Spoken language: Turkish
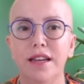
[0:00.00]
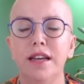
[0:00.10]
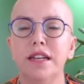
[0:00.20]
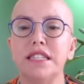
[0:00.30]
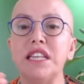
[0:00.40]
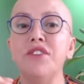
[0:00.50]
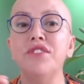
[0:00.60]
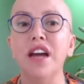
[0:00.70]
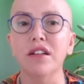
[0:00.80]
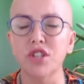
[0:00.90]

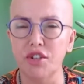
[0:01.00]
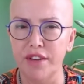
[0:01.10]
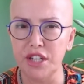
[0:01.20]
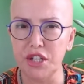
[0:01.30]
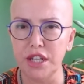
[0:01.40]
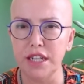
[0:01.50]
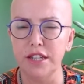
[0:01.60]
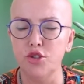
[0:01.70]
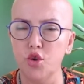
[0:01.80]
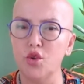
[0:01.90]
sevgi
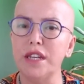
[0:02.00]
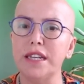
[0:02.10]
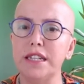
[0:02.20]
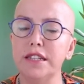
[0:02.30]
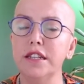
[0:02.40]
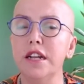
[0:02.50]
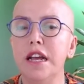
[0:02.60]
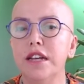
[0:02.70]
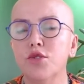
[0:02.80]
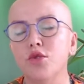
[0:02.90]
alışverişleriyle çok ilgilidir.
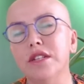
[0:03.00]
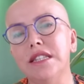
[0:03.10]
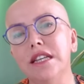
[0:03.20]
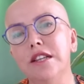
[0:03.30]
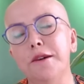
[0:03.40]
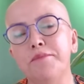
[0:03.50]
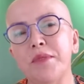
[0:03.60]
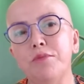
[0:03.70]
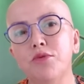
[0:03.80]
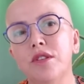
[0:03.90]
Dolayısıyla
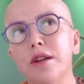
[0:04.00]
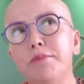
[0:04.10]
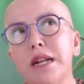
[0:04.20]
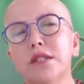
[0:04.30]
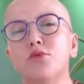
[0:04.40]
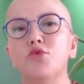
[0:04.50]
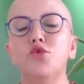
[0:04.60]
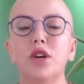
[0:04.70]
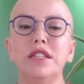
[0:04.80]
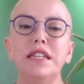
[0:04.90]
bunlara biraz
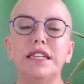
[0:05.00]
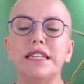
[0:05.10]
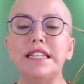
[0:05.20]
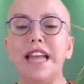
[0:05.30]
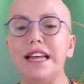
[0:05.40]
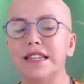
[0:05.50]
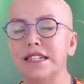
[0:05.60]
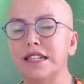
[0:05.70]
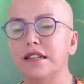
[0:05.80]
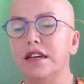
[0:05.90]
ucu hani
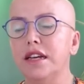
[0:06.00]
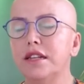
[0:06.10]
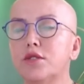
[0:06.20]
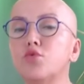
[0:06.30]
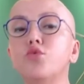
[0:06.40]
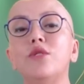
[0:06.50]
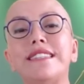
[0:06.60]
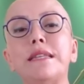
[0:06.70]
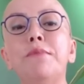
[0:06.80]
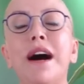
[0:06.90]
genellikle
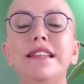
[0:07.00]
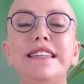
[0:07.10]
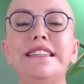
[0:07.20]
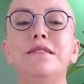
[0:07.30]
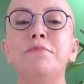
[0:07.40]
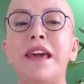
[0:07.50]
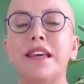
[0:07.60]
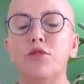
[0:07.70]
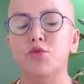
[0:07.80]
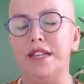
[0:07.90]
suistimal
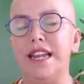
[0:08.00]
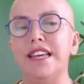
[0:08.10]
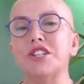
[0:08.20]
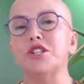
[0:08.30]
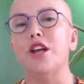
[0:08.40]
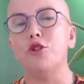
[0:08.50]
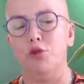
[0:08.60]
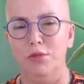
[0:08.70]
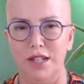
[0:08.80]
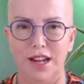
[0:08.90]
edilmek üzere yaşanan
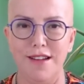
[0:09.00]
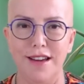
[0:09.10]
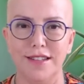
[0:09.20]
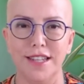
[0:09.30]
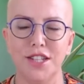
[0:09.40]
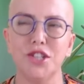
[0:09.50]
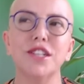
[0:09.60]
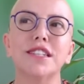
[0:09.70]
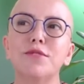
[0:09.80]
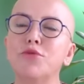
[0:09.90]
konuları hayata
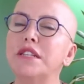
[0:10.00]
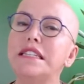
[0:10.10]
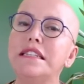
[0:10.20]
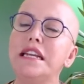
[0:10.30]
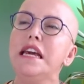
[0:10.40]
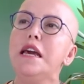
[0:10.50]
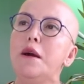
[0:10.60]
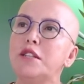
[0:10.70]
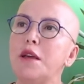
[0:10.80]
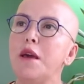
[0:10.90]
geçirecektir. Bu nedir?
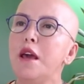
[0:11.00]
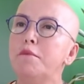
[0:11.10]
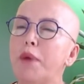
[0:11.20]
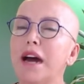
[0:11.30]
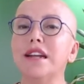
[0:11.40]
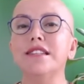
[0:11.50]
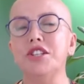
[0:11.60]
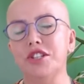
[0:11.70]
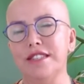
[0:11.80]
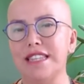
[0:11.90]
İşte paran
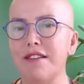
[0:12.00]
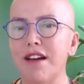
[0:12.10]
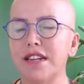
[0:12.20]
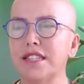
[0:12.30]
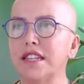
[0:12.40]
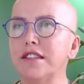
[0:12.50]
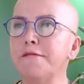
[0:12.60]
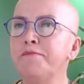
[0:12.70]
için sever seni,